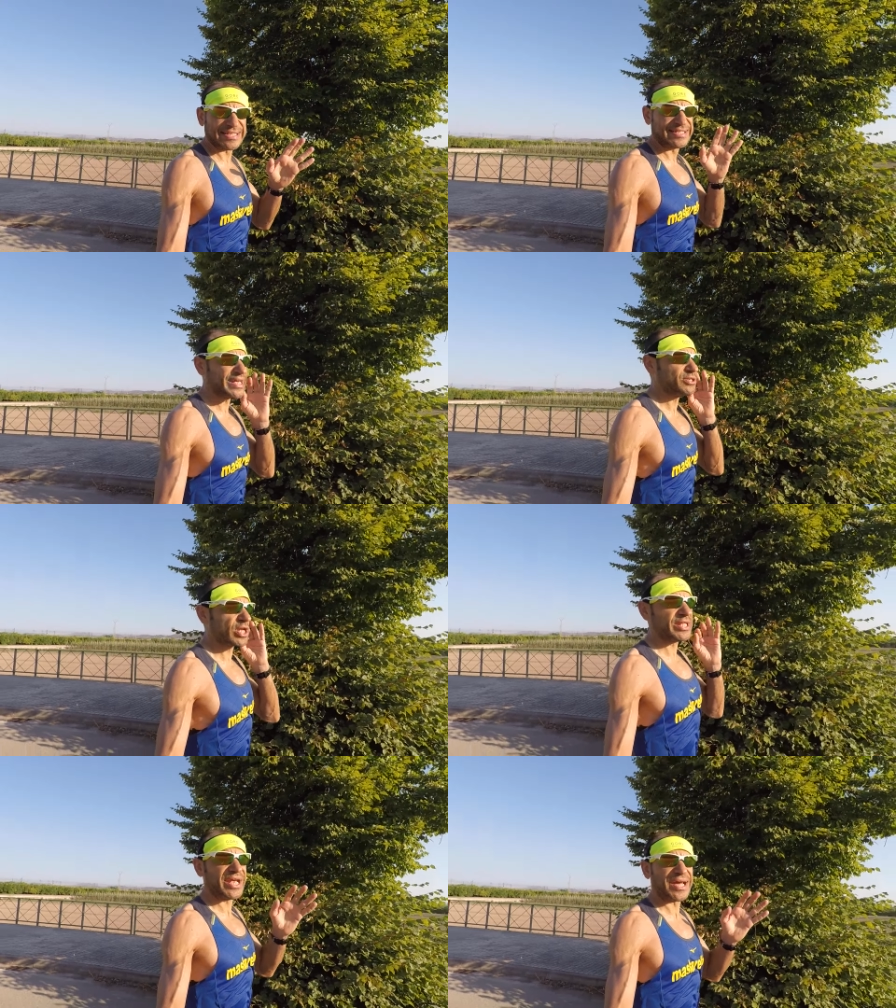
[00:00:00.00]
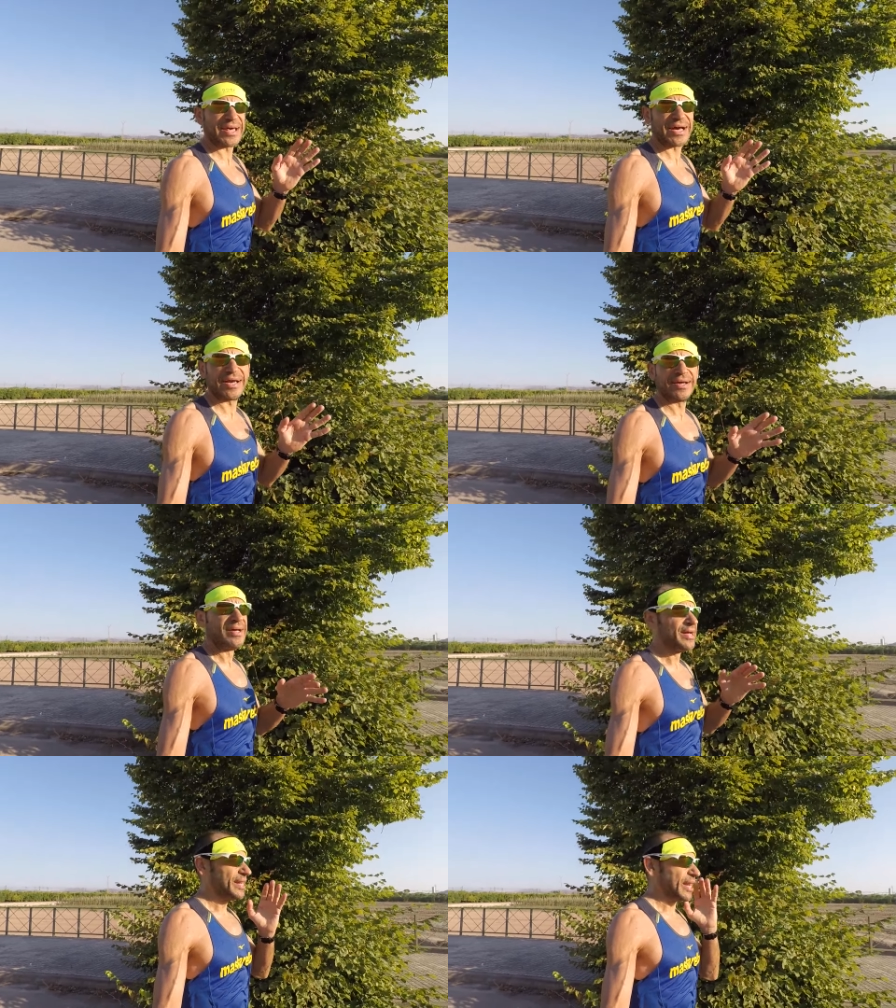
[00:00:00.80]
Estas series no te tienen que dejar
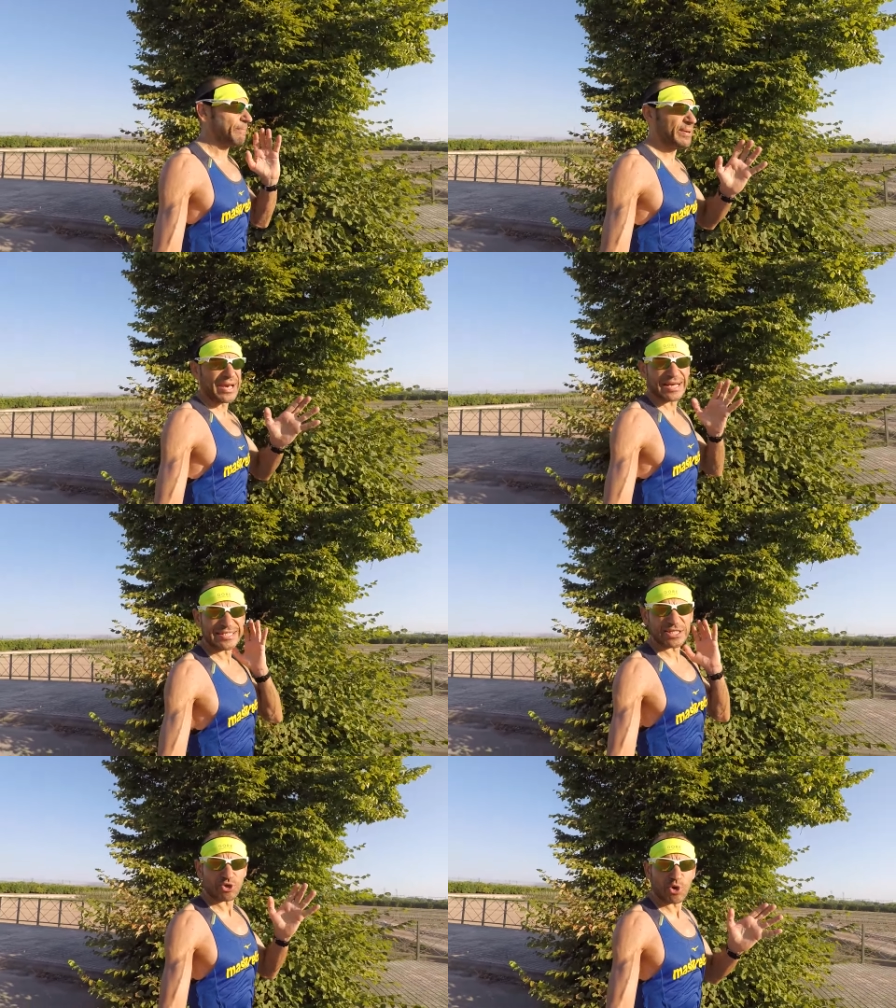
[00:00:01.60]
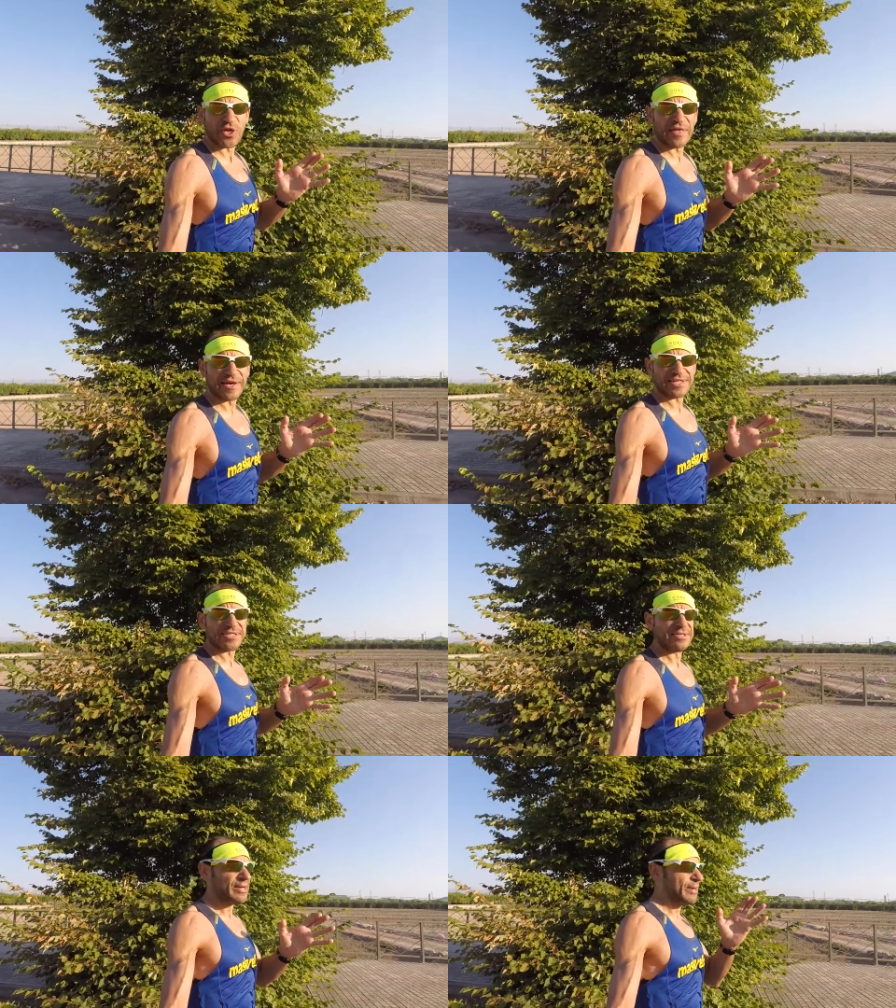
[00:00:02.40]
las piernas
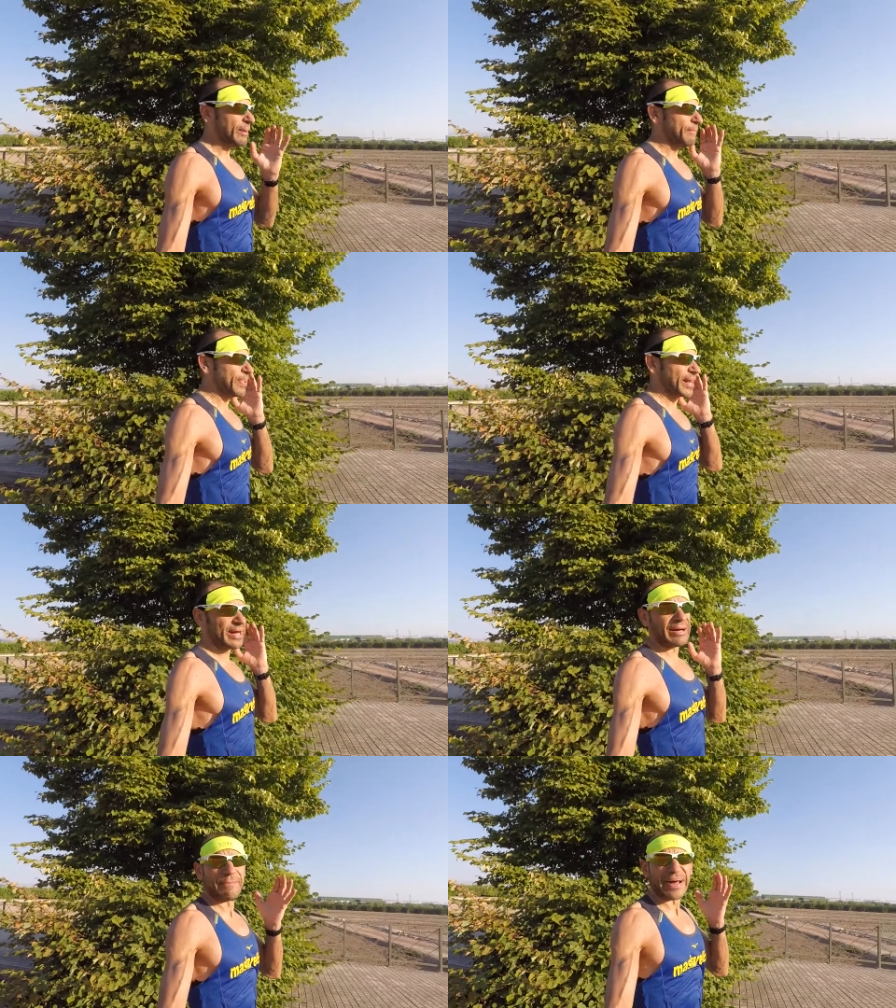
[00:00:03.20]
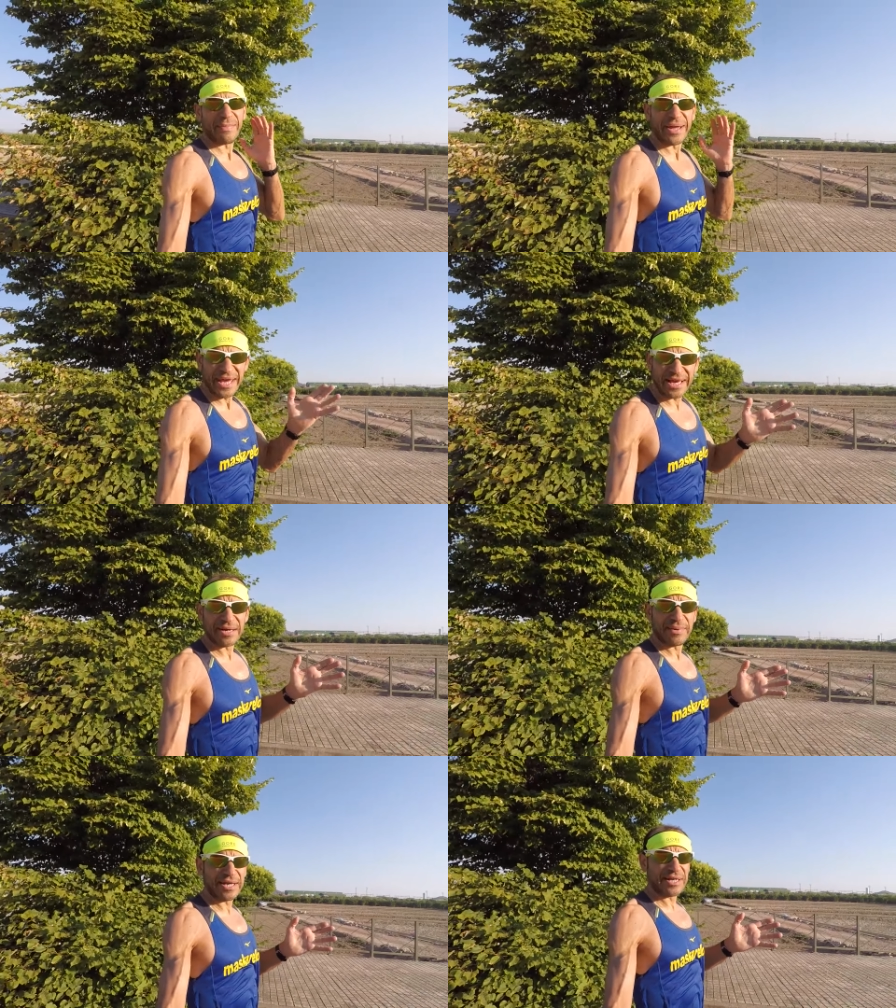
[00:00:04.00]
destrozadas para,
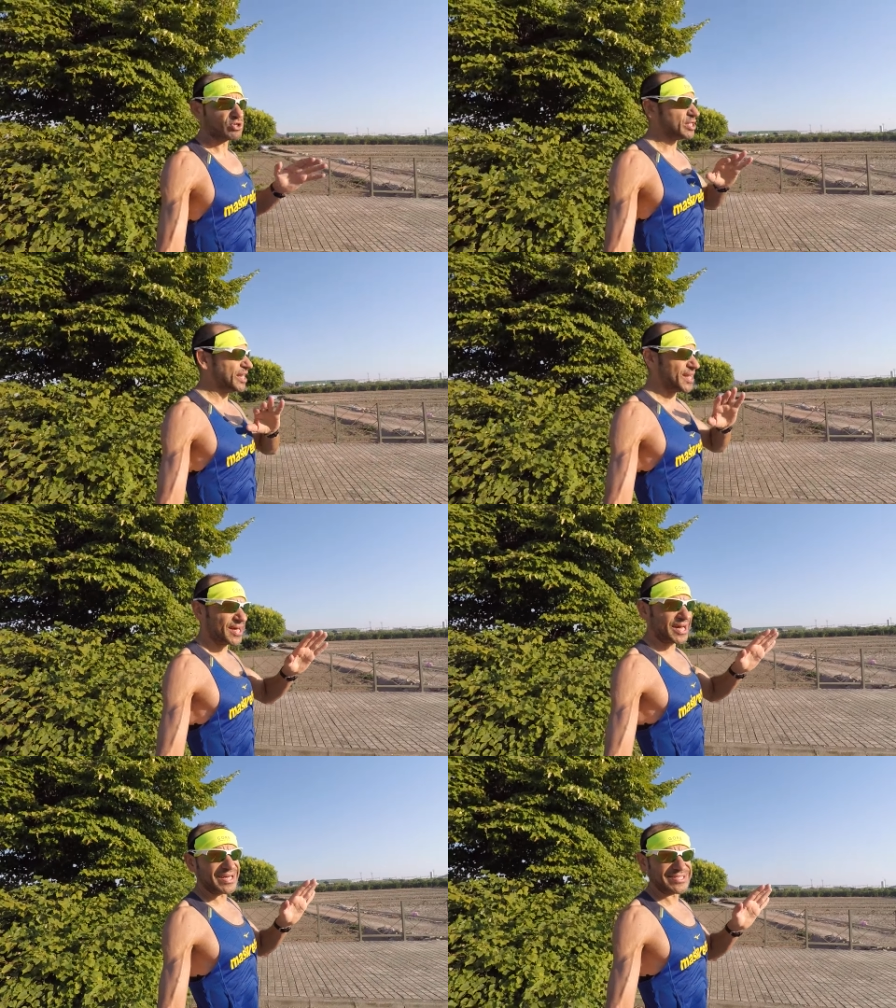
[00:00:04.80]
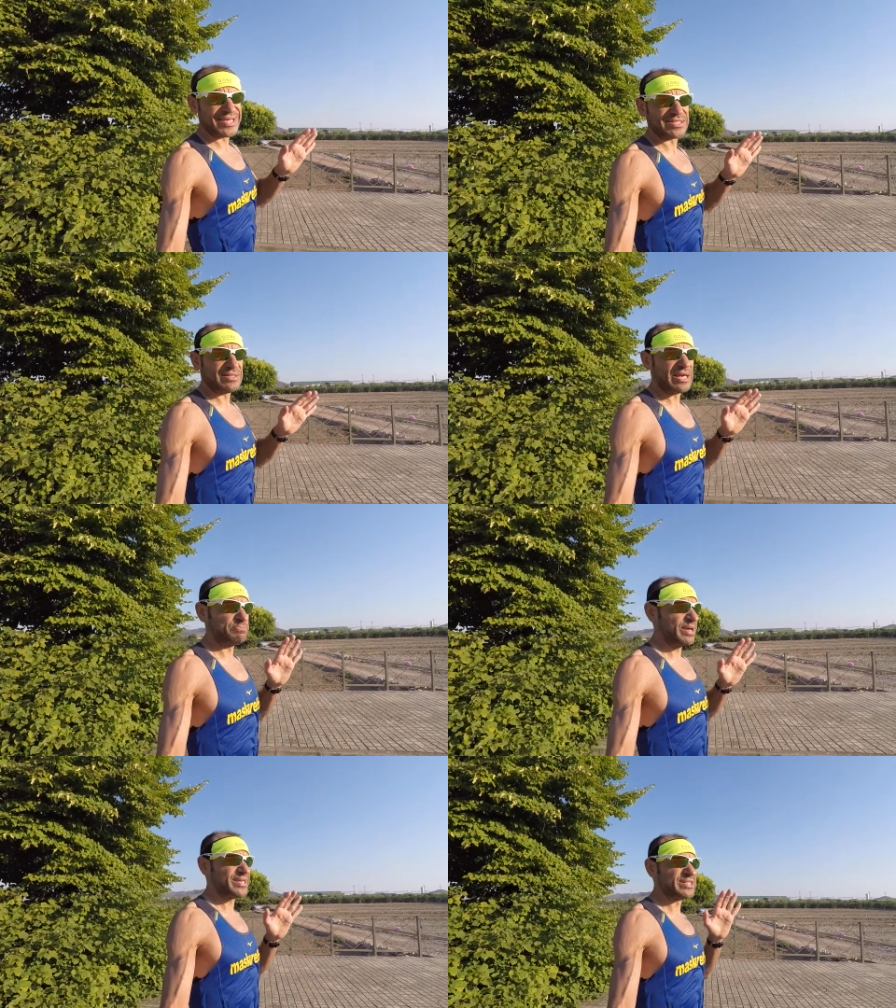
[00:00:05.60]
mañana, ¿vale? No te tienen que dejar las series de las
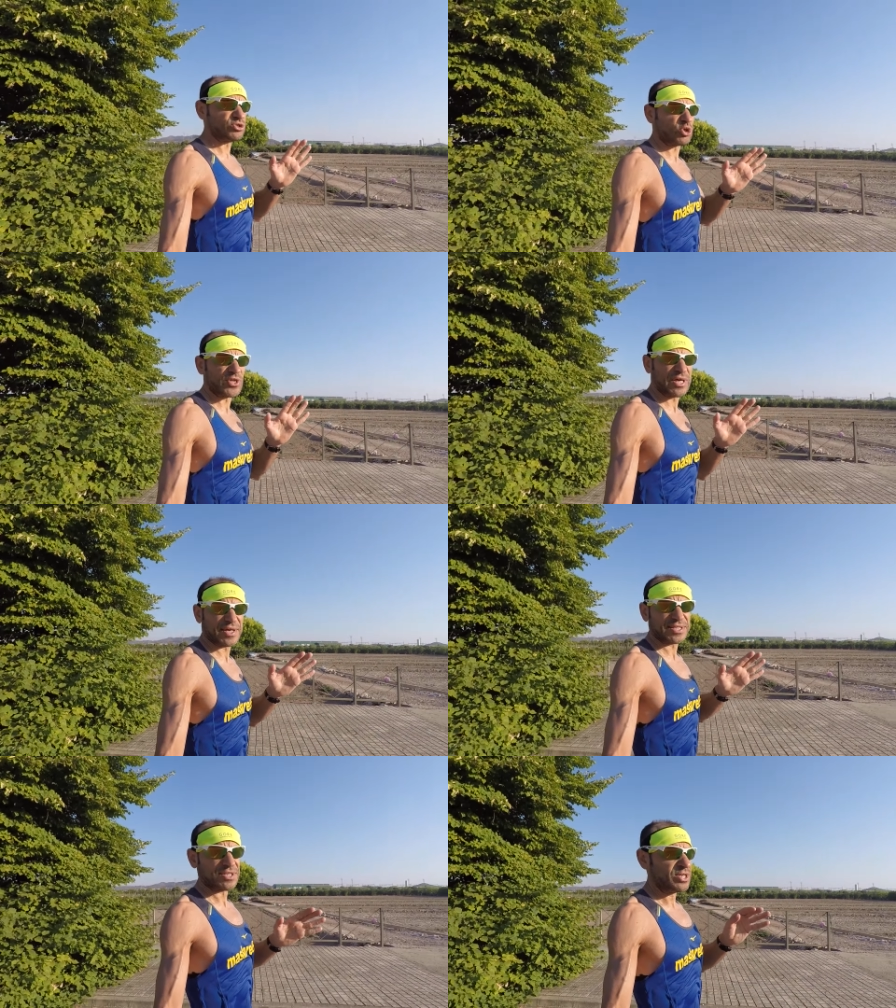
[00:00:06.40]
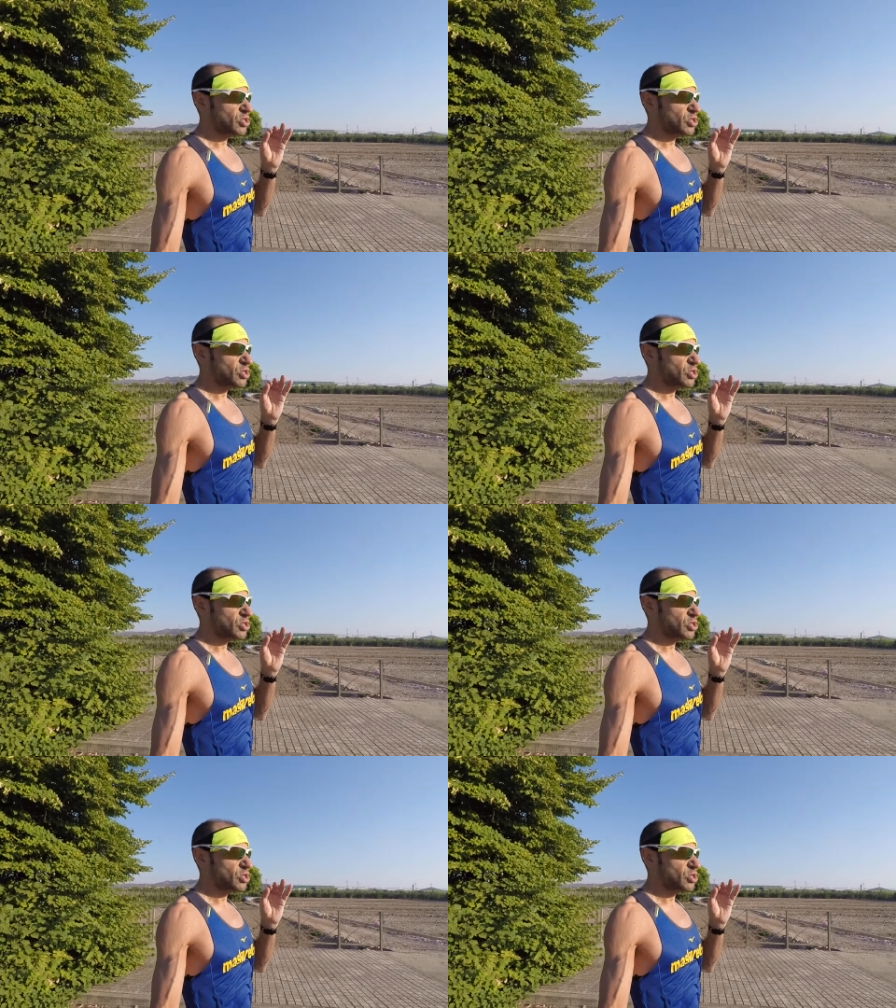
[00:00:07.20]
piernas destrozadas.